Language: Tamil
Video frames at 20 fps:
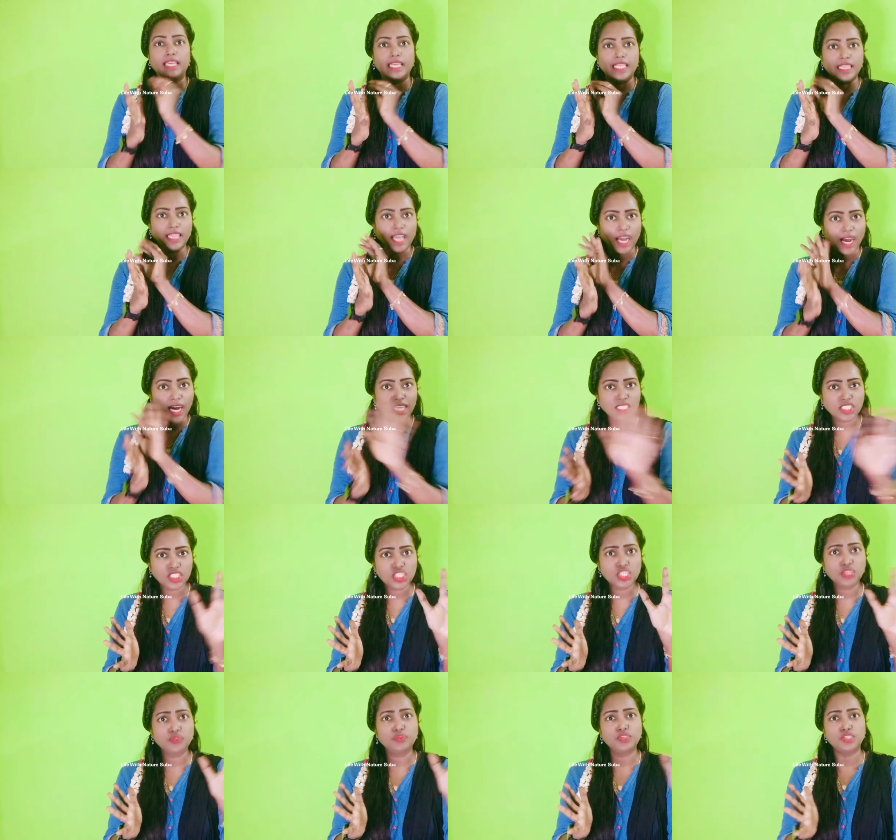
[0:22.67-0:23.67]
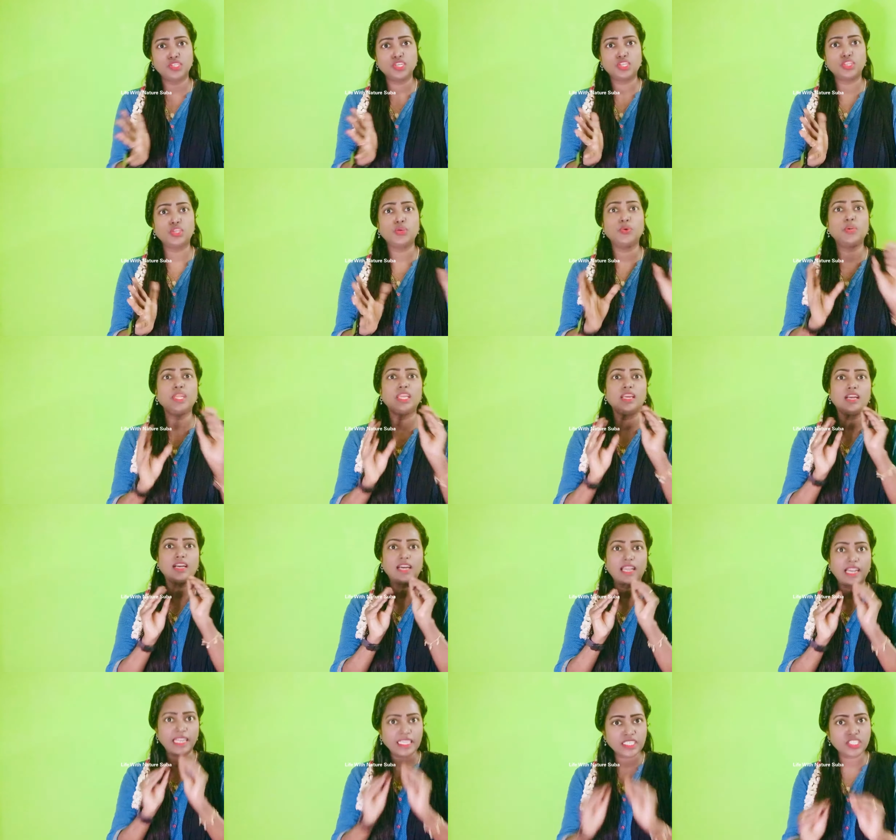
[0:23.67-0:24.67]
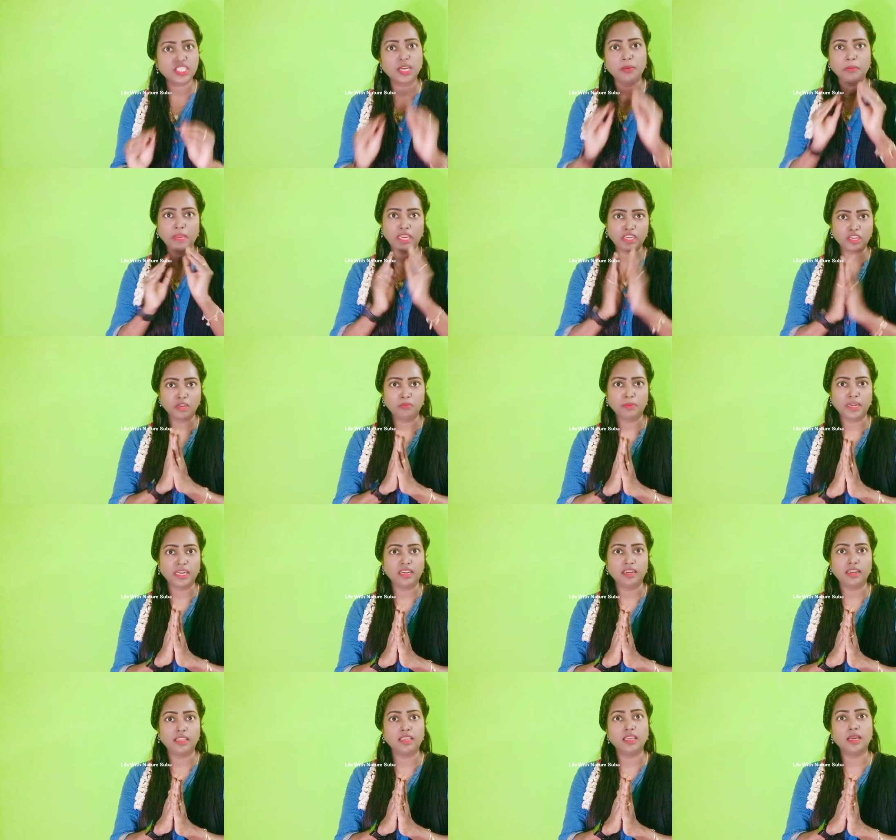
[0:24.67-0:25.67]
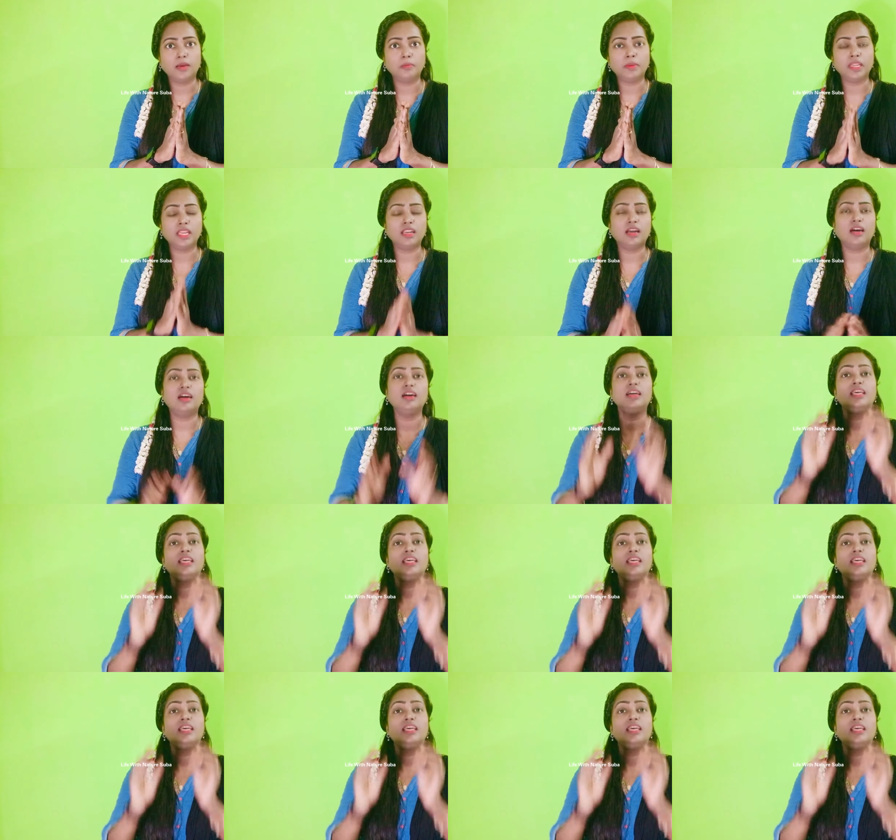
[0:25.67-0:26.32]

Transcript: இந்த அஞ்சு விஷயத்தையும் நீங்க கரெக்டா மெயின்டைன் பண்ணிட்டீங்க அப்படின்னா